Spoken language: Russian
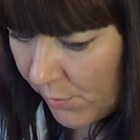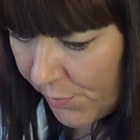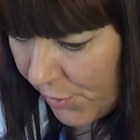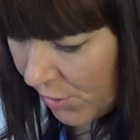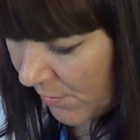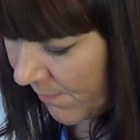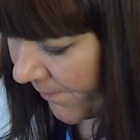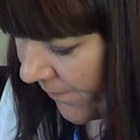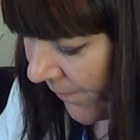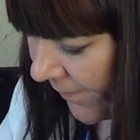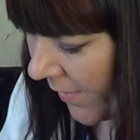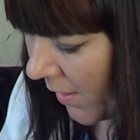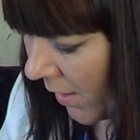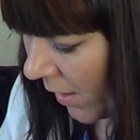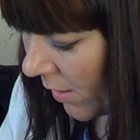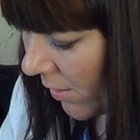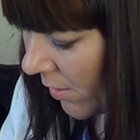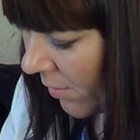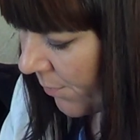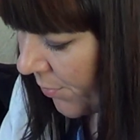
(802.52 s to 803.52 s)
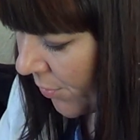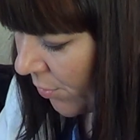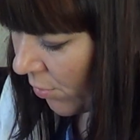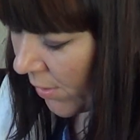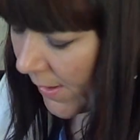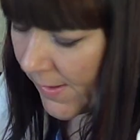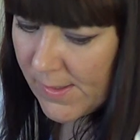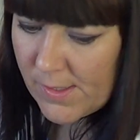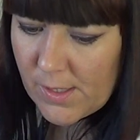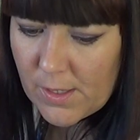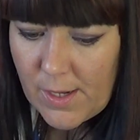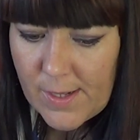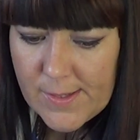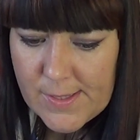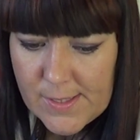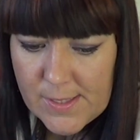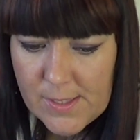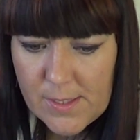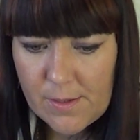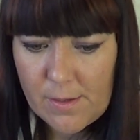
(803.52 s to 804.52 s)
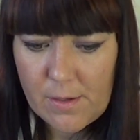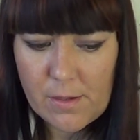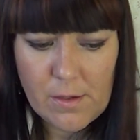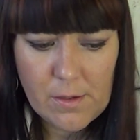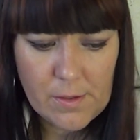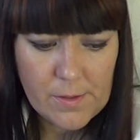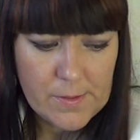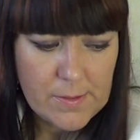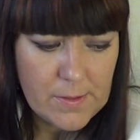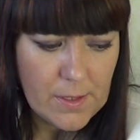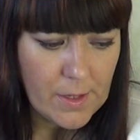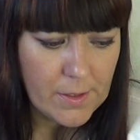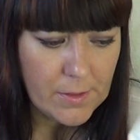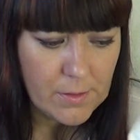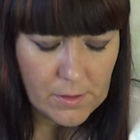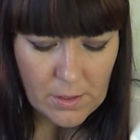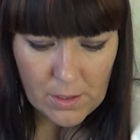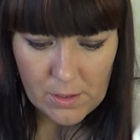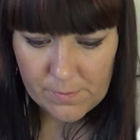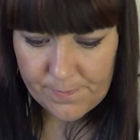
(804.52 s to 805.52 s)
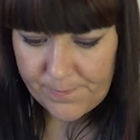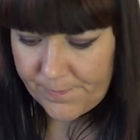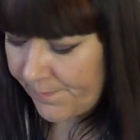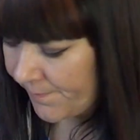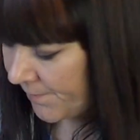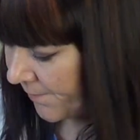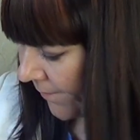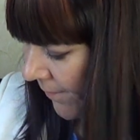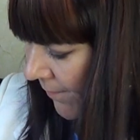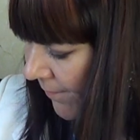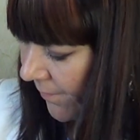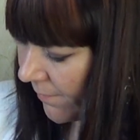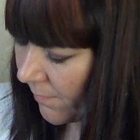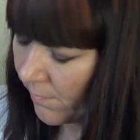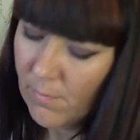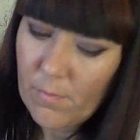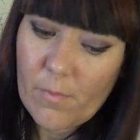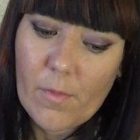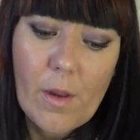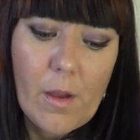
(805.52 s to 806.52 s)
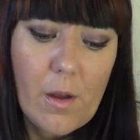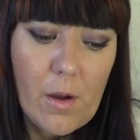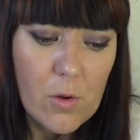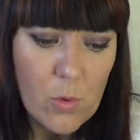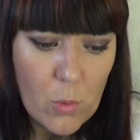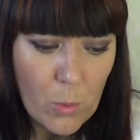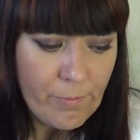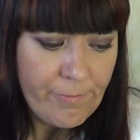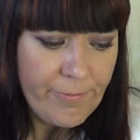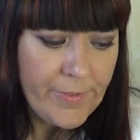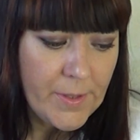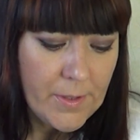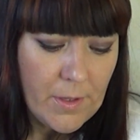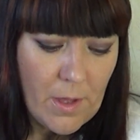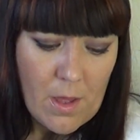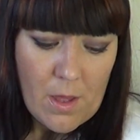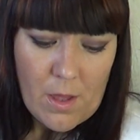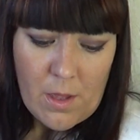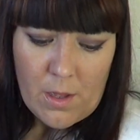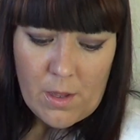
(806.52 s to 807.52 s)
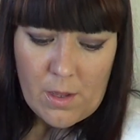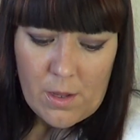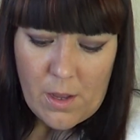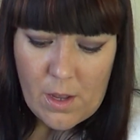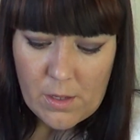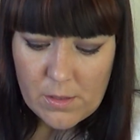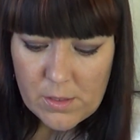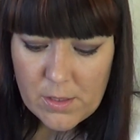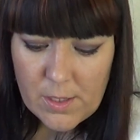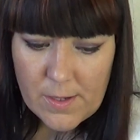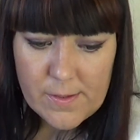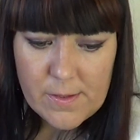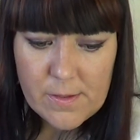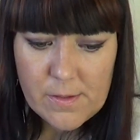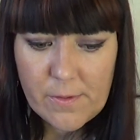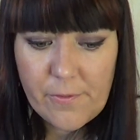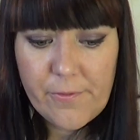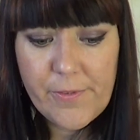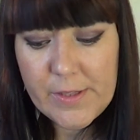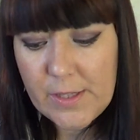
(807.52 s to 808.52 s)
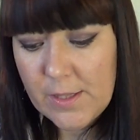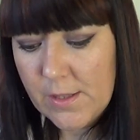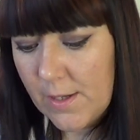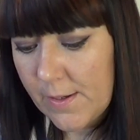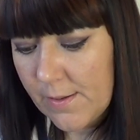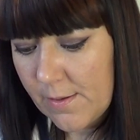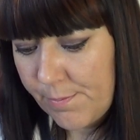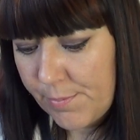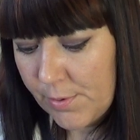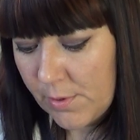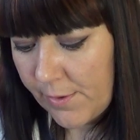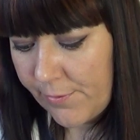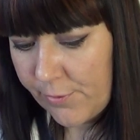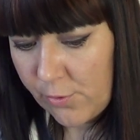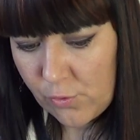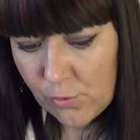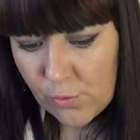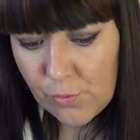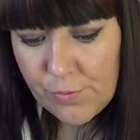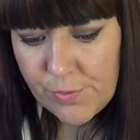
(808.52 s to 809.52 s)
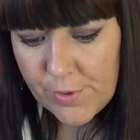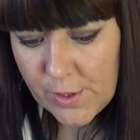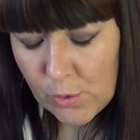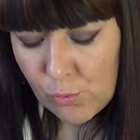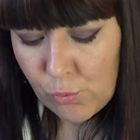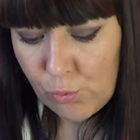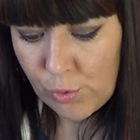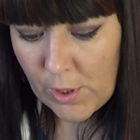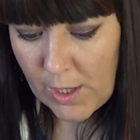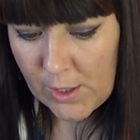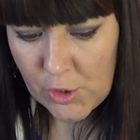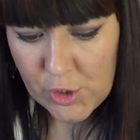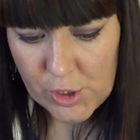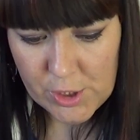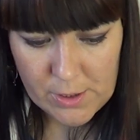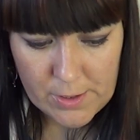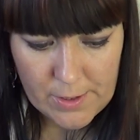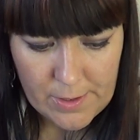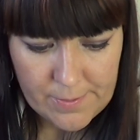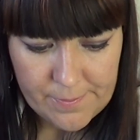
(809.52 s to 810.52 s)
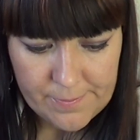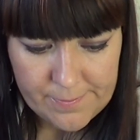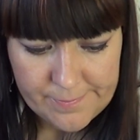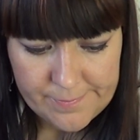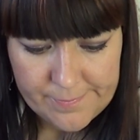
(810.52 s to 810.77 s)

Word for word: в общем, это был у нас заказ э, сайта Румви. Э, этот раз, в этот раз было все неудачное.